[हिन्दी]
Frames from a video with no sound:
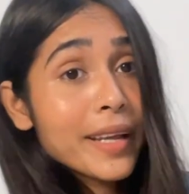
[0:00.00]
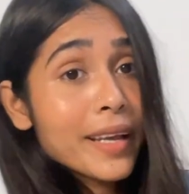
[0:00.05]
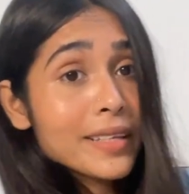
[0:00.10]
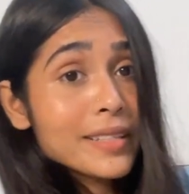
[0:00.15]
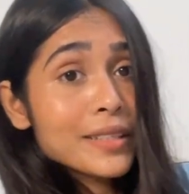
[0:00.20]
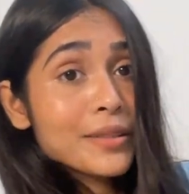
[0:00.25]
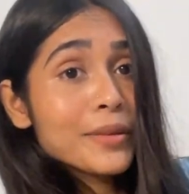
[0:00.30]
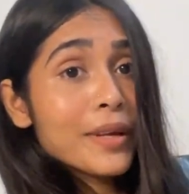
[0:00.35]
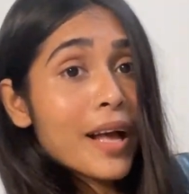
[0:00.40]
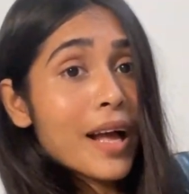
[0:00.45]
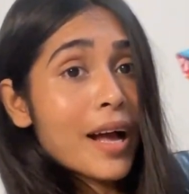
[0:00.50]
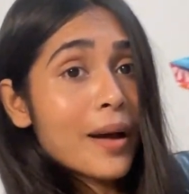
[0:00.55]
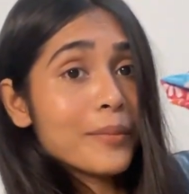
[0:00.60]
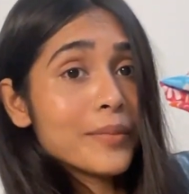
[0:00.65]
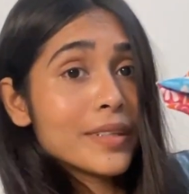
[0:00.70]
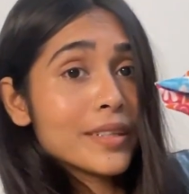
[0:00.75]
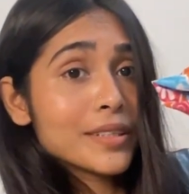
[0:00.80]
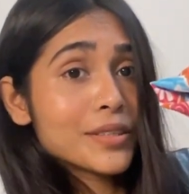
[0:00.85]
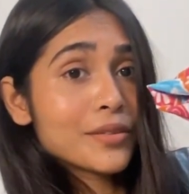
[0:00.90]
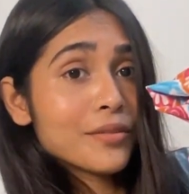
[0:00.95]
नेक्स्ट वी हैव
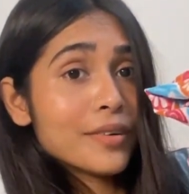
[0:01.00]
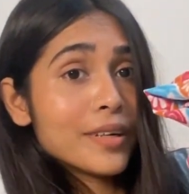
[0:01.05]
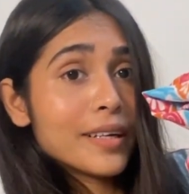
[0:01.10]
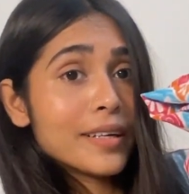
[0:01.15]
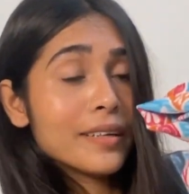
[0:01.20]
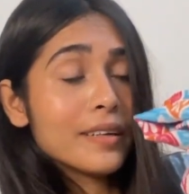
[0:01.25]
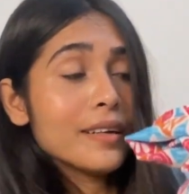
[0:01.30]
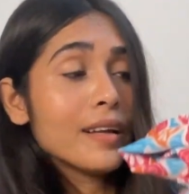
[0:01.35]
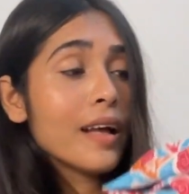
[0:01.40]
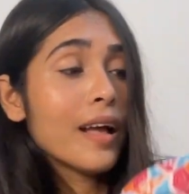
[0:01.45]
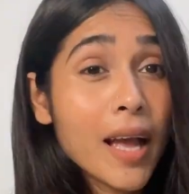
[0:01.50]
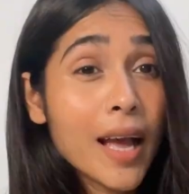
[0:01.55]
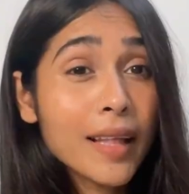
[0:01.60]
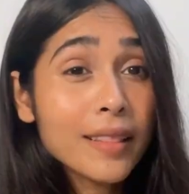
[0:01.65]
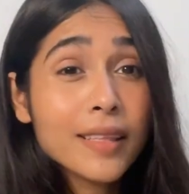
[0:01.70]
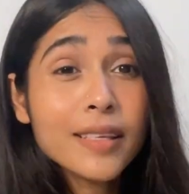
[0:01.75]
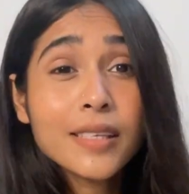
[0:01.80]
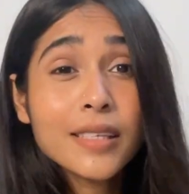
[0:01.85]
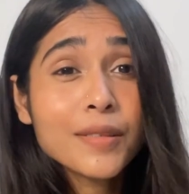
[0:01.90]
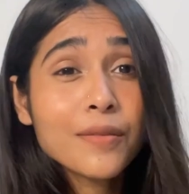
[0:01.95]
दिस वन
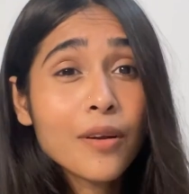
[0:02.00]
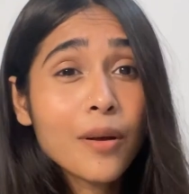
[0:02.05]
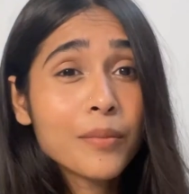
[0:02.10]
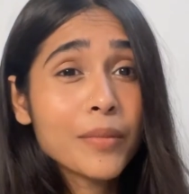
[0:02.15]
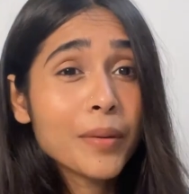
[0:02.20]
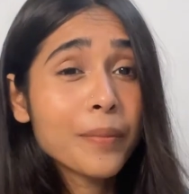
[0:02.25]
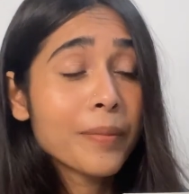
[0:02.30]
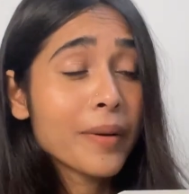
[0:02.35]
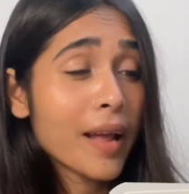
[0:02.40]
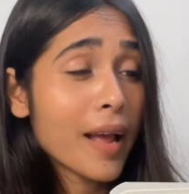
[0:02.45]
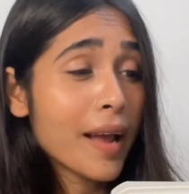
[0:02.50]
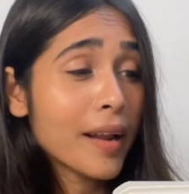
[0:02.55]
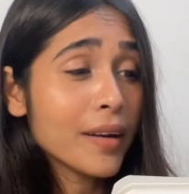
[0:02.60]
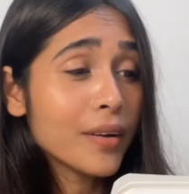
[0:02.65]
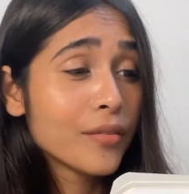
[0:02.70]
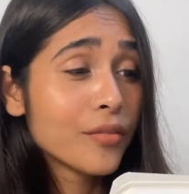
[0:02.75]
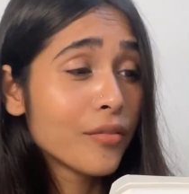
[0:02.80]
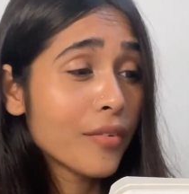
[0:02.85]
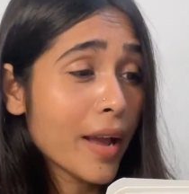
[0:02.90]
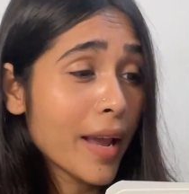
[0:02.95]
एंड दिस इज फ्रॉम द
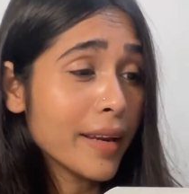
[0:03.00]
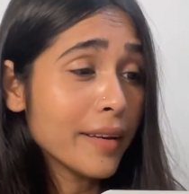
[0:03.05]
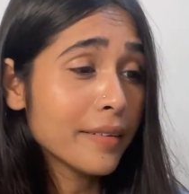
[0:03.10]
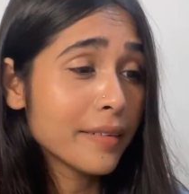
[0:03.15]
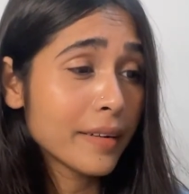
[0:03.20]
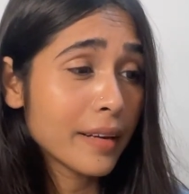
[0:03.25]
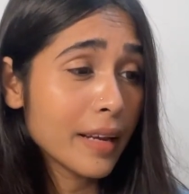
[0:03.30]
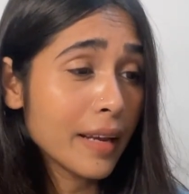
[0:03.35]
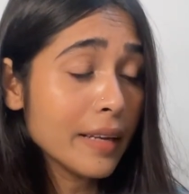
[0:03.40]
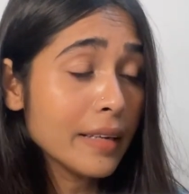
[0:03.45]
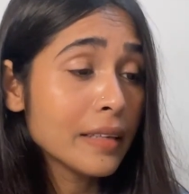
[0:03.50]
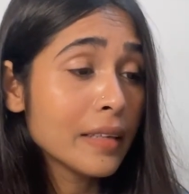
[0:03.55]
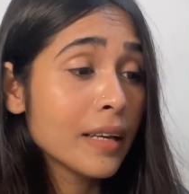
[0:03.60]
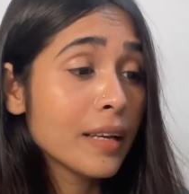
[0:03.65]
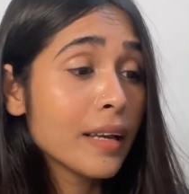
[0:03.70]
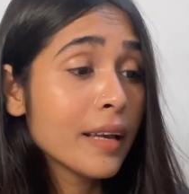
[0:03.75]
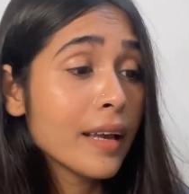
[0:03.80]
ब्रांड वाइन रेड